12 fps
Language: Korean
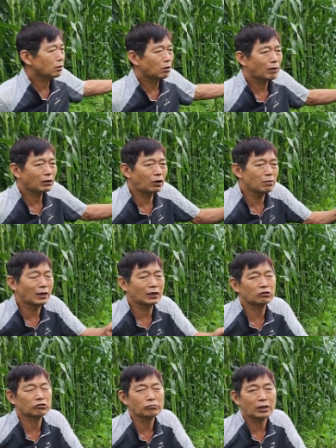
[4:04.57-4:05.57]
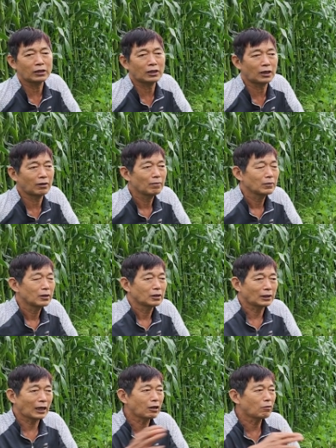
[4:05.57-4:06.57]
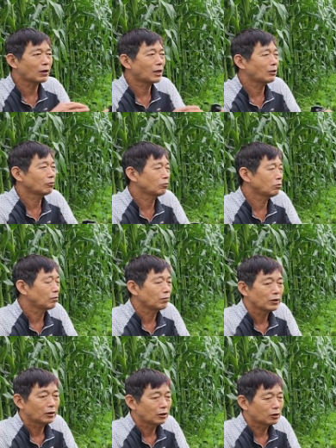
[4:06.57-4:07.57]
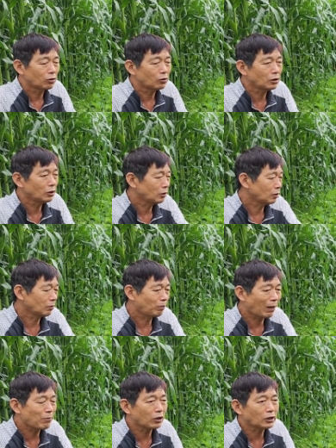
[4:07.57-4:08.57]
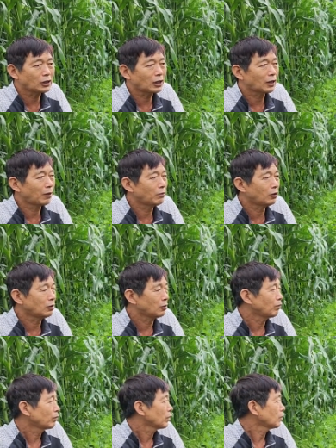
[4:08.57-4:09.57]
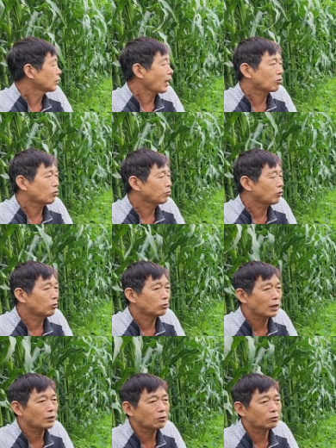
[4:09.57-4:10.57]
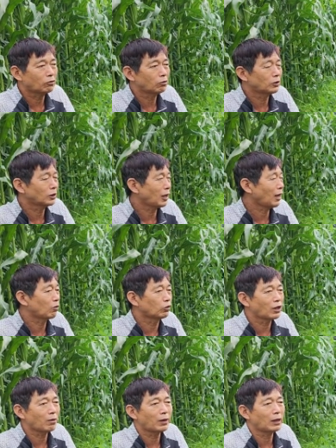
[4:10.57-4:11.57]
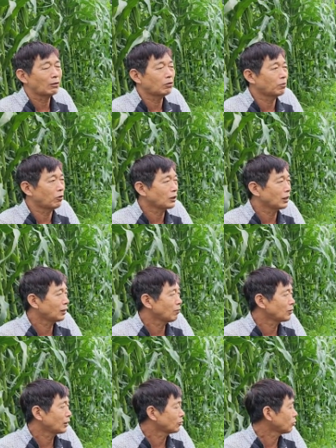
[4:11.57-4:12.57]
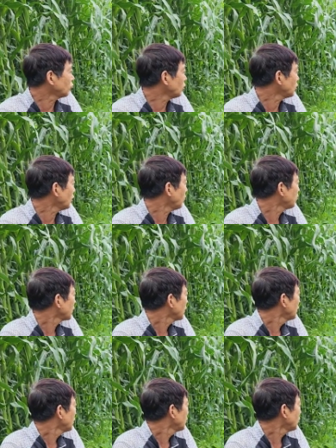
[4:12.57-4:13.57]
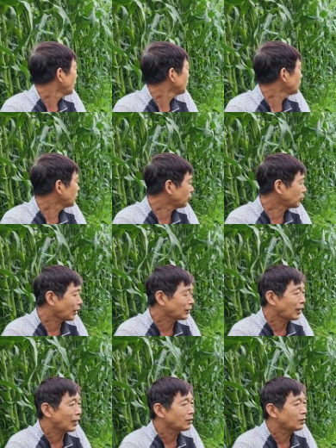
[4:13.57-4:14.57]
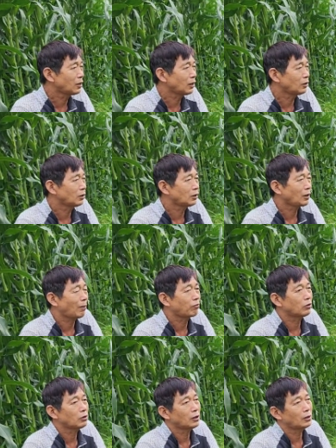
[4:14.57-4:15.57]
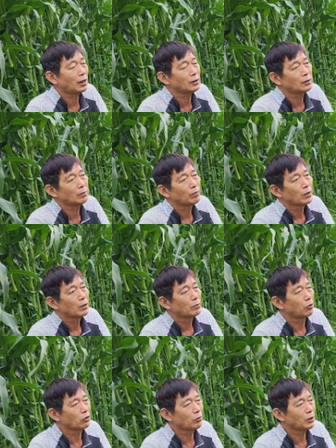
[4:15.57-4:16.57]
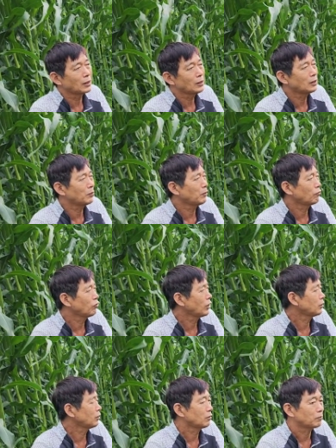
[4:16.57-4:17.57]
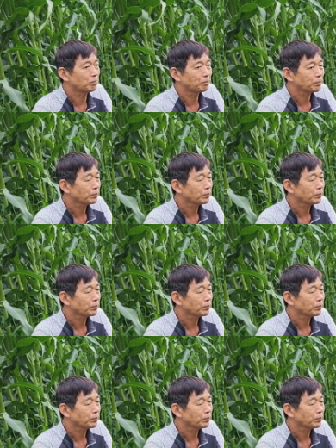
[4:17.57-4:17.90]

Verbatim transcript: 거 이런 거 막 10마리 20마리가 날라와가지고 소, 예, 예, 파먹기 시작하면 땅콩 별로 캘 것도 없이 다 고생만 하고 버리게 됩니다. 그래서 저도 이제 지금은 아직 안 건드렸는데 앞으로 이제 한 보름이나 20일 후에는